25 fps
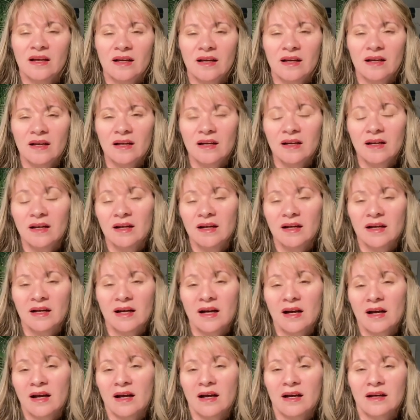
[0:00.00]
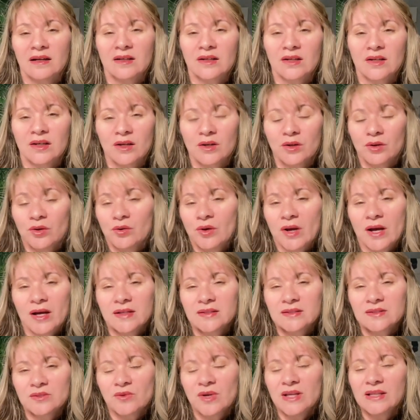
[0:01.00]
uh,
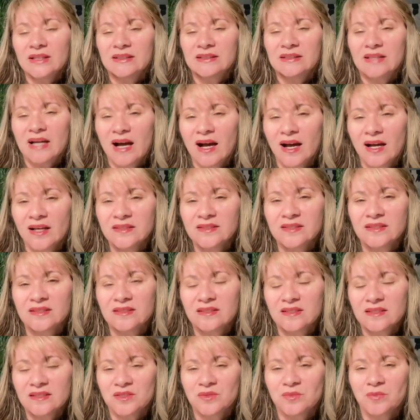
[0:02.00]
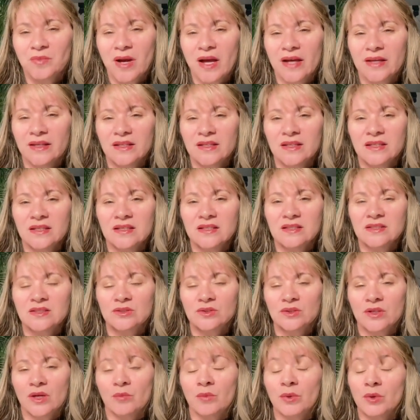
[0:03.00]
as qualidades desse país,
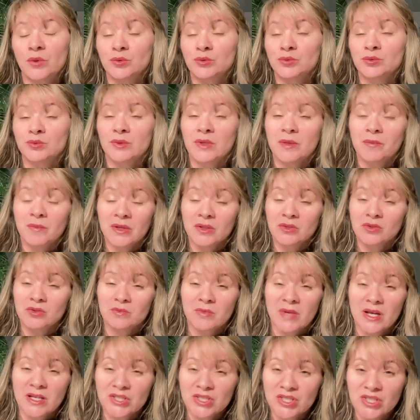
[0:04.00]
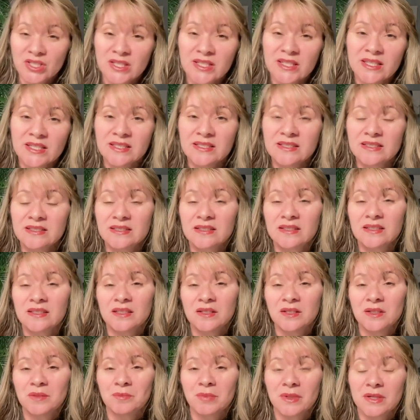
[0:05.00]
que é uma cultura menos machista,
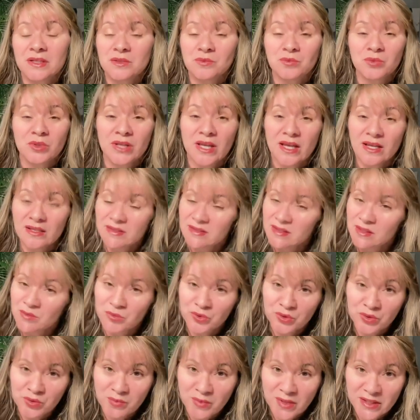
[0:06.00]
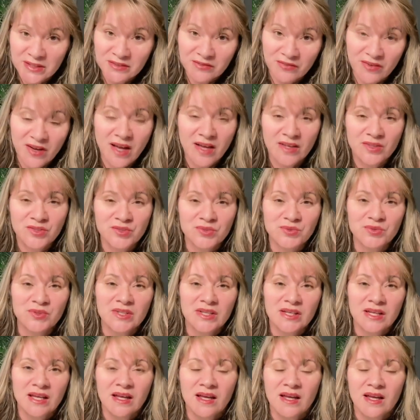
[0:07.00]
que para as mulheres é muito mais fácil
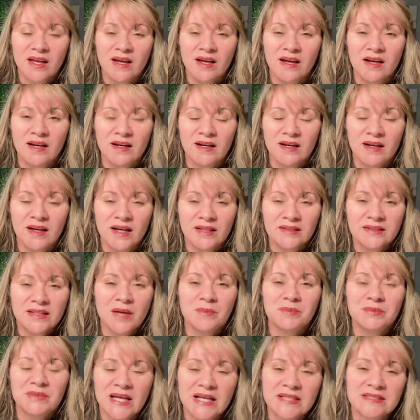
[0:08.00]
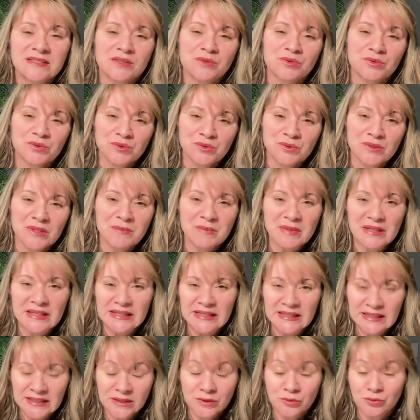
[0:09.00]
Uh, adaptar-se à costura
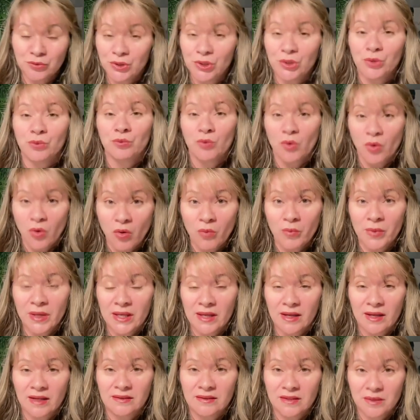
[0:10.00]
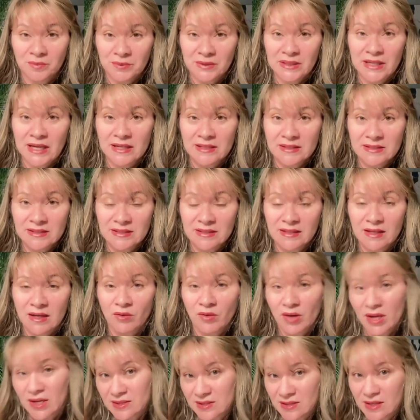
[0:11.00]
americana do que um homem adaptar-se
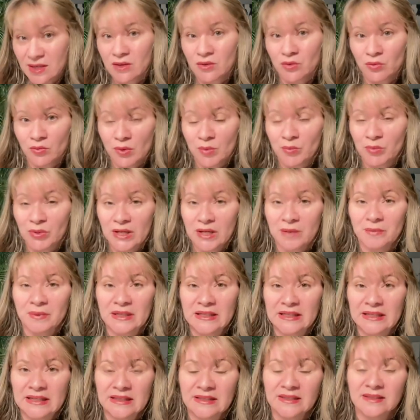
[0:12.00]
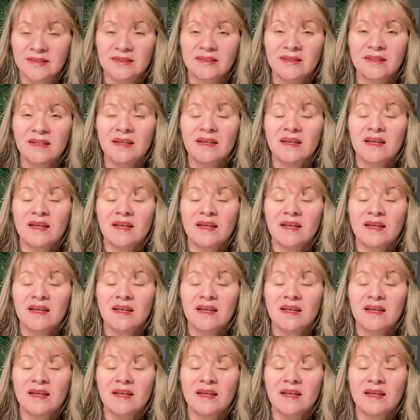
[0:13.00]
ao casar com uma mulher americana.